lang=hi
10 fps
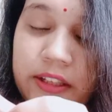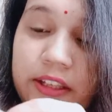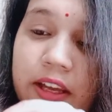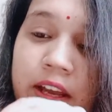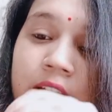ये
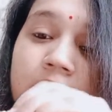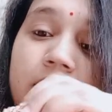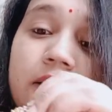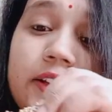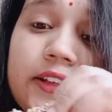है
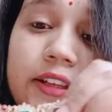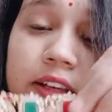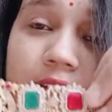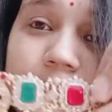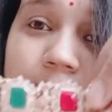ये
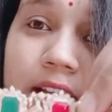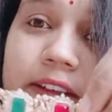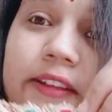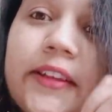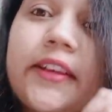है सेट
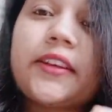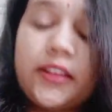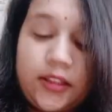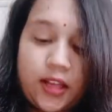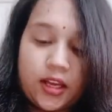ये देखिए
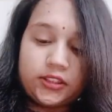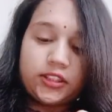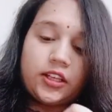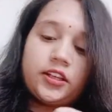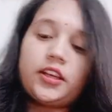कितना अच्छा
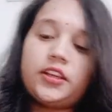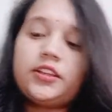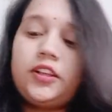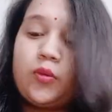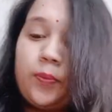लग रहा है ये
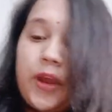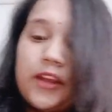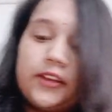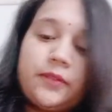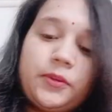देखो
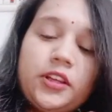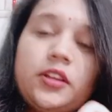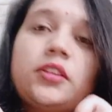पहनने पे